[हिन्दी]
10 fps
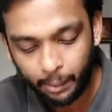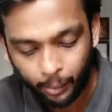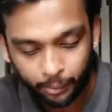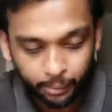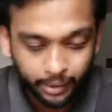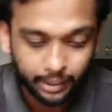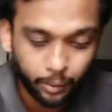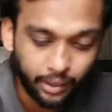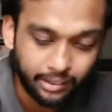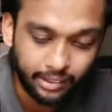आपको भी बता
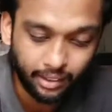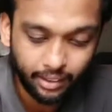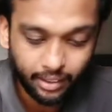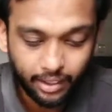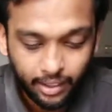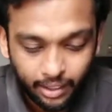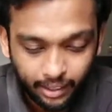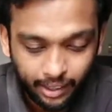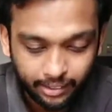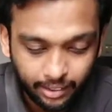दूंगा इसकी
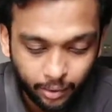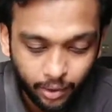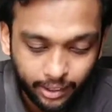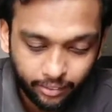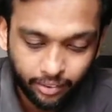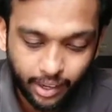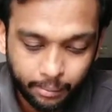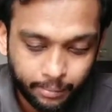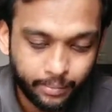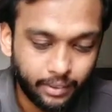कैसी है क्वालिटी फिर
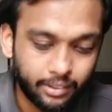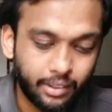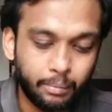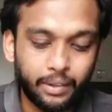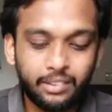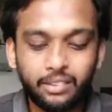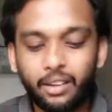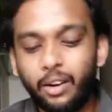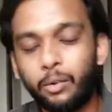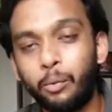आप इसे परचेस
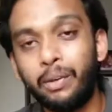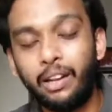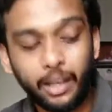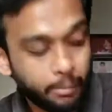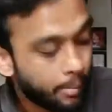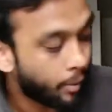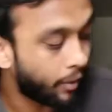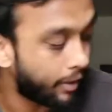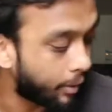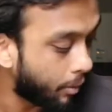करना हो तो मैं लिंक भी
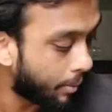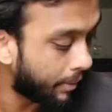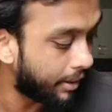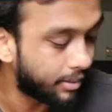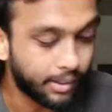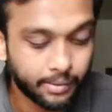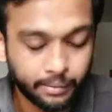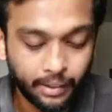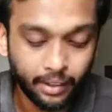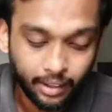प्रोवाइड कर दूँगा अपने डिस्क्रिप्शन
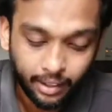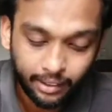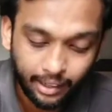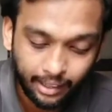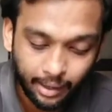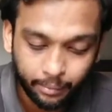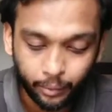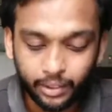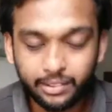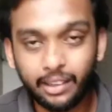में ताकि आप
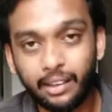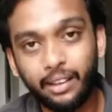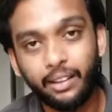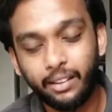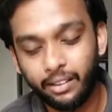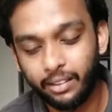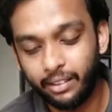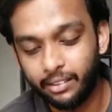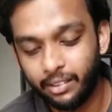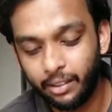उधर जाके
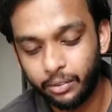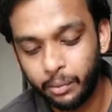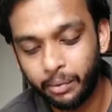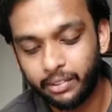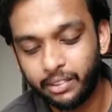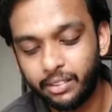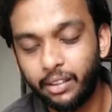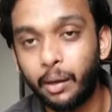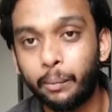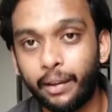ईजिली इसे परचेस
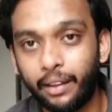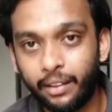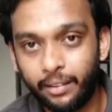कर पाएँ